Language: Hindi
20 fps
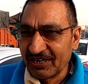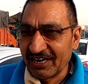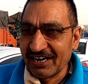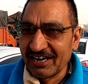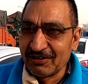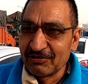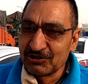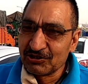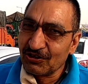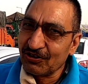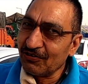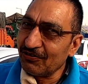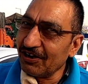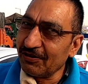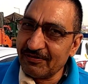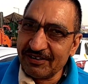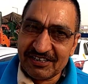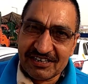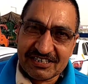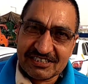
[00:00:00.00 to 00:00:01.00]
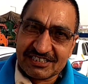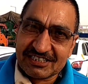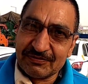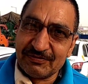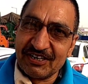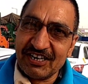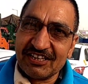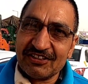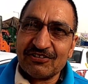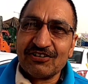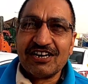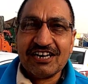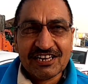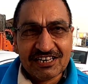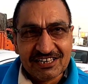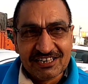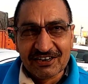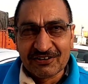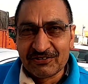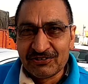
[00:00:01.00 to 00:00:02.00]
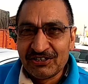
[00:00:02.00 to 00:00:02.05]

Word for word: भी आएगा उसको कहूँगा भैया इससे बढ़िया तो गाड़ी नहीं है